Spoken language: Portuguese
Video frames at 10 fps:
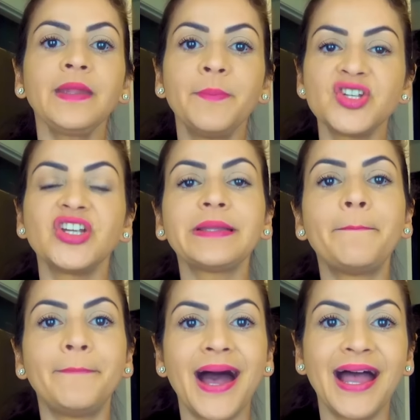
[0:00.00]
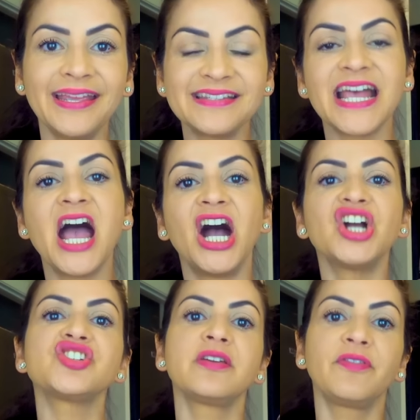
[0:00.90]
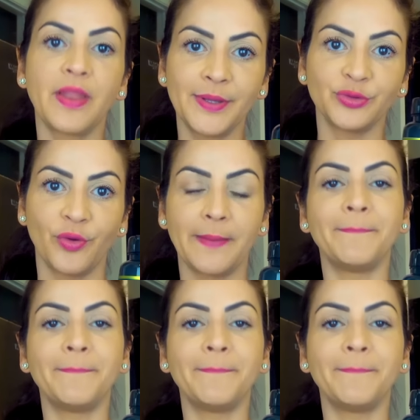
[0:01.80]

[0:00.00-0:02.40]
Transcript: uma dieta mais anti-inflamatória,